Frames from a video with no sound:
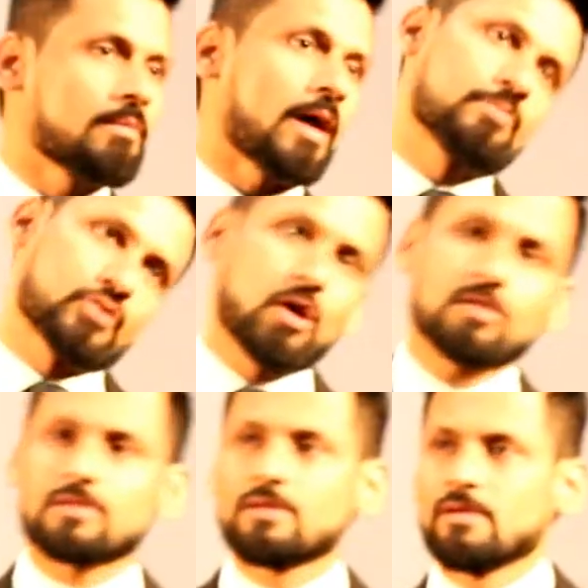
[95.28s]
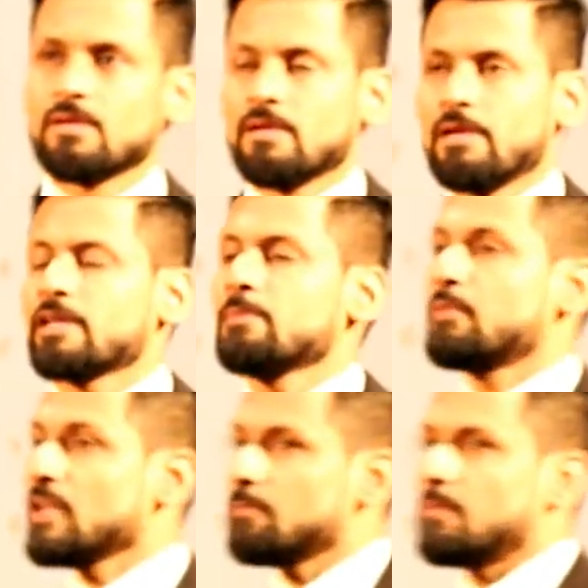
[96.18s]
आई एम शॉक लेकिन
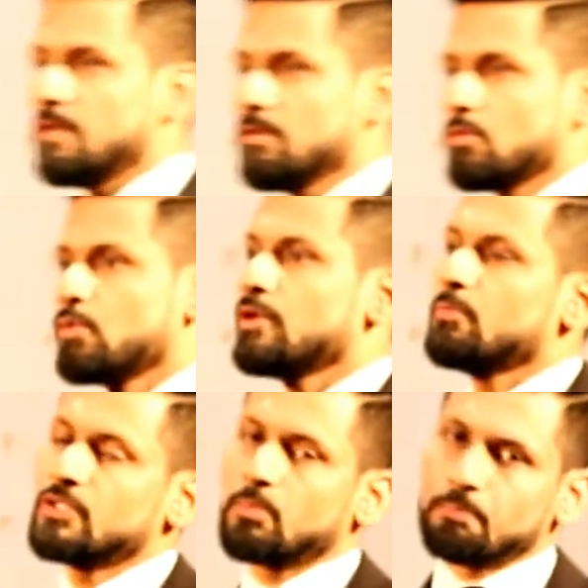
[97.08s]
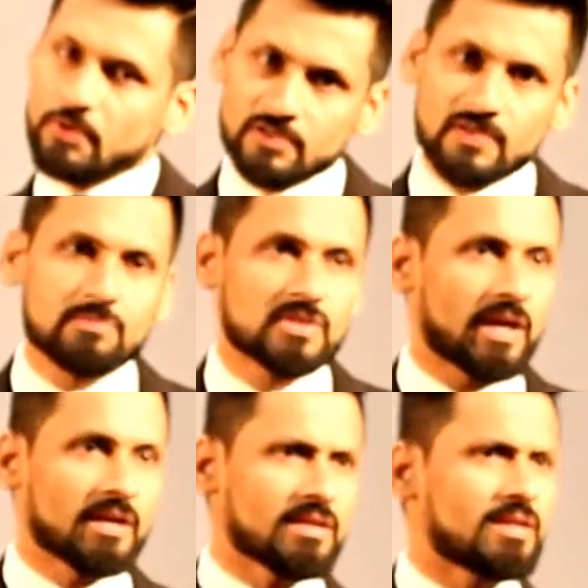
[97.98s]
फिर भी उनने मुझे फिर
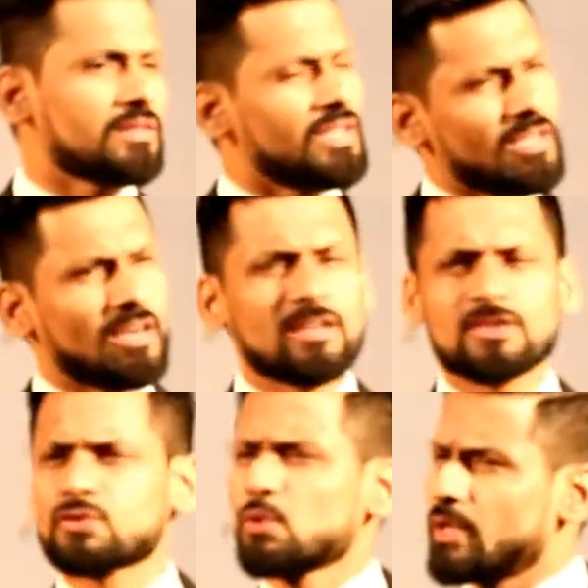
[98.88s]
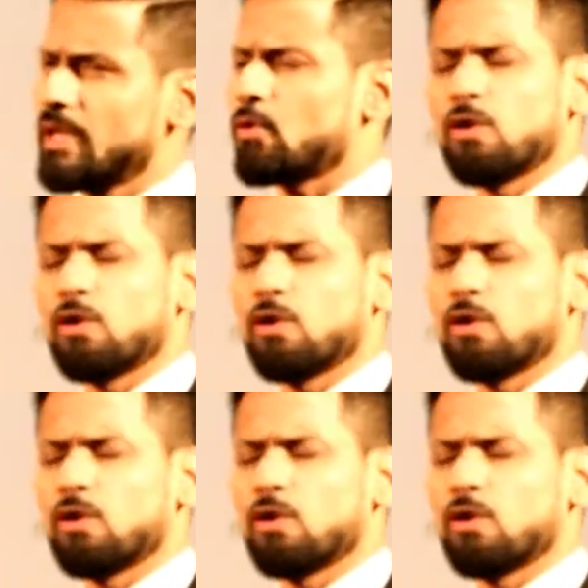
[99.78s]
समझाया कि ठीक यार इट्स ओके okay,